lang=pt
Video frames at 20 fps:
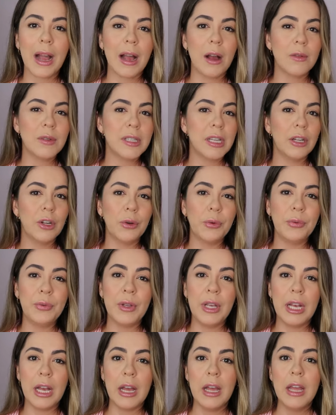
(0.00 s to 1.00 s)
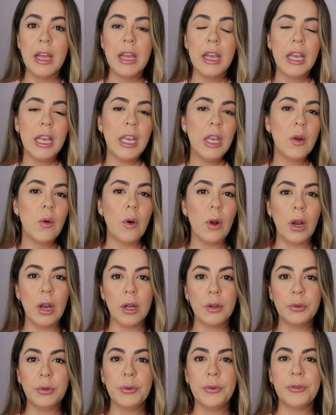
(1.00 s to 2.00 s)
a calça não fica
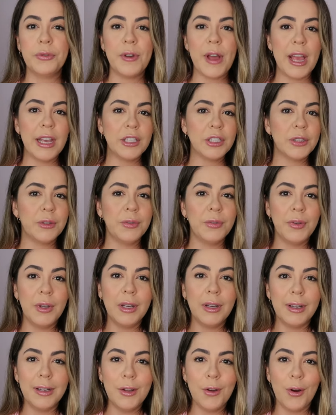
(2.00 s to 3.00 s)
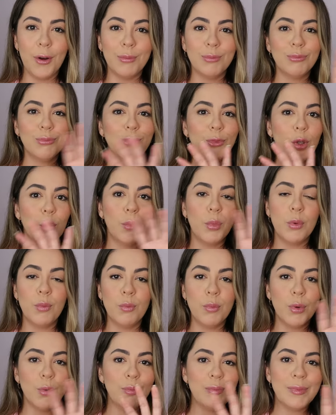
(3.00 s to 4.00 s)
enrolando, veste fica ali, ó, no
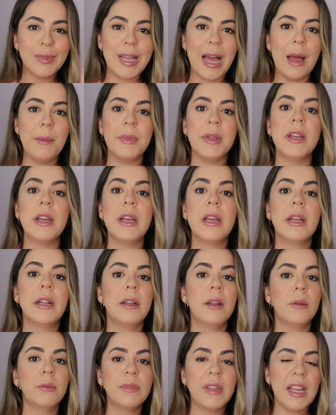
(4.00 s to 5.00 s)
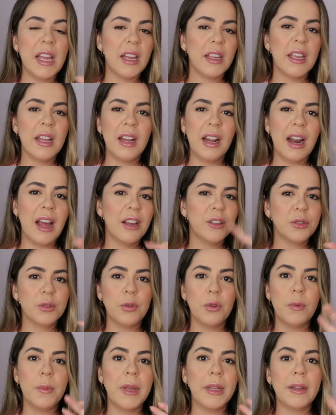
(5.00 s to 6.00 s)
bumbum, sabe? Não tem aquele
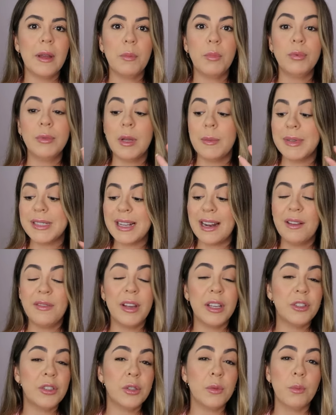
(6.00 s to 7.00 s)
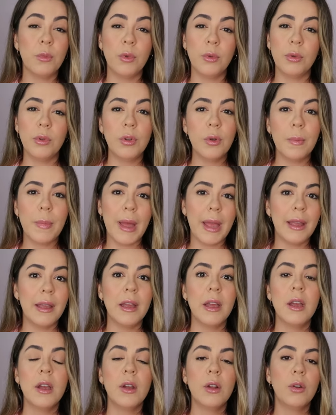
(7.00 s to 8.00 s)
elástico no meio da bunda, mas ela veste muito
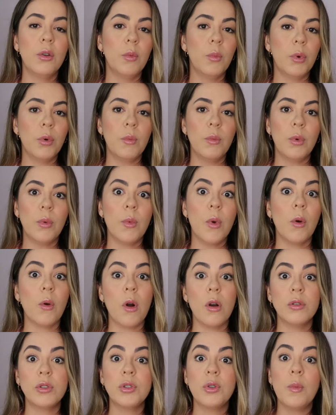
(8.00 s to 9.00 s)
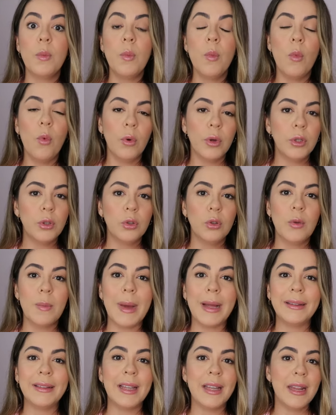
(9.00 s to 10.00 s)
bem no bumbum. Eu gosto muito do
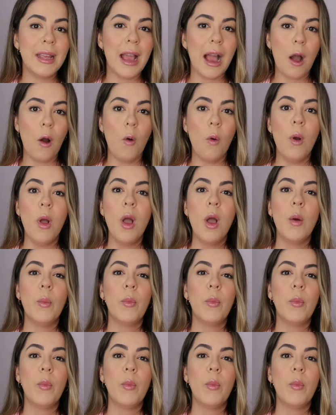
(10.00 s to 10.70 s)
material,